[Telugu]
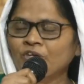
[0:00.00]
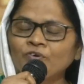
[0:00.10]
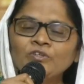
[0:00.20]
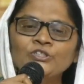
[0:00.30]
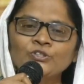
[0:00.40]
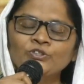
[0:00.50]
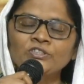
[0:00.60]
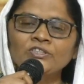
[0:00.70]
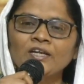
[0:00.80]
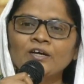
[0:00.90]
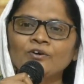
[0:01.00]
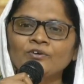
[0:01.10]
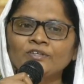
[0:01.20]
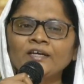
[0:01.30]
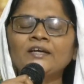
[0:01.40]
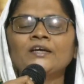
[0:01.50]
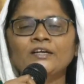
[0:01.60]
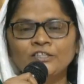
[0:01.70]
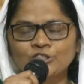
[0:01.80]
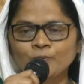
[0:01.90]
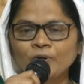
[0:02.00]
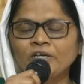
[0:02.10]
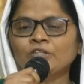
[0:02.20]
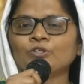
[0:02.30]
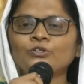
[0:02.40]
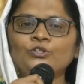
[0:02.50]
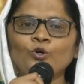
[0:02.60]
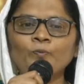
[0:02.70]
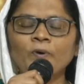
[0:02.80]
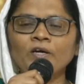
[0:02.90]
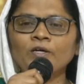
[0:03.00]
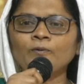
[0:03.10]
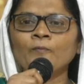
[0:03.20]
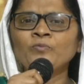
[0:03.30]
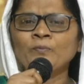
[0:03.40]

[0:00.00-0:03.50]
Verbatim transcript: దేవుని స్థుతించలేకుంటే నిజముగా ఎంతో దౌర్భాగ్యలో